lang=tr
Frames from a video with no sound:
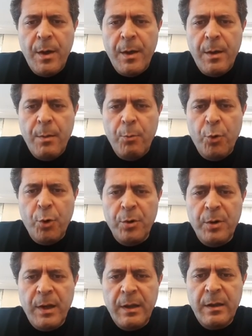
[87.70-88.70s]
Bu
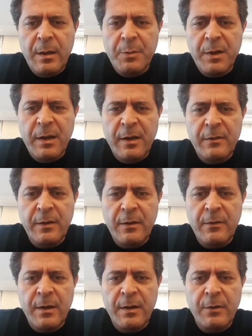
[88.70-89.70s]
konuyla ilgili yapılan kısıt
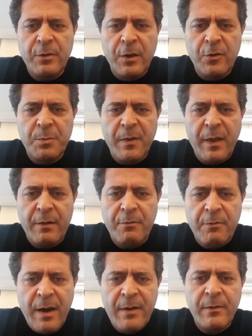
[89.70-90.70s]
sayıda çalışmalar
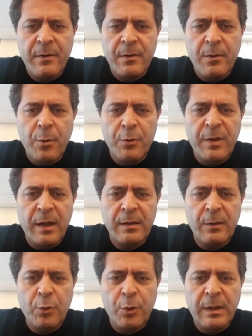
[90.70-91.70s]
var. Özellikle
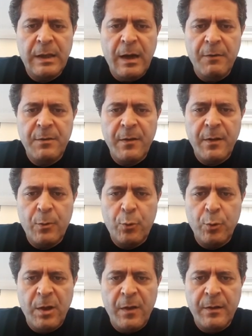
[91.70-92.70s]
son iki haftada
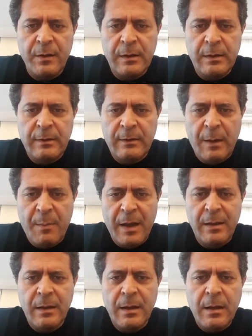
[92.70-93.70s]
kullanıldığı zaman
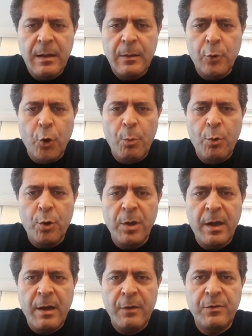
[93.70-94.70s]
doğumu
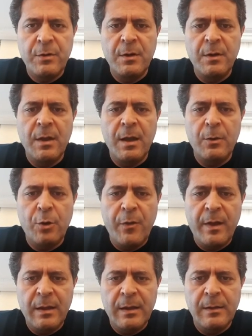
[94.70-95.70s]
kolaylaştırdığına
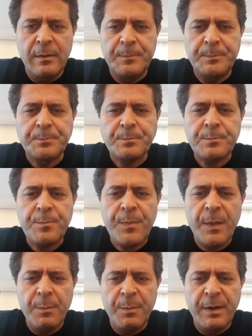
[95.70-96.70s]
yönelik
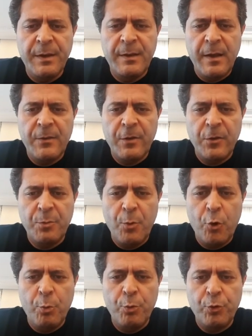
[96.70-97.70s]
bir iki tane çalışma
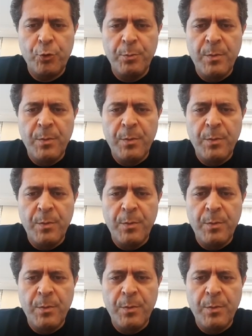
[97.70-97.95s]
okumuştum.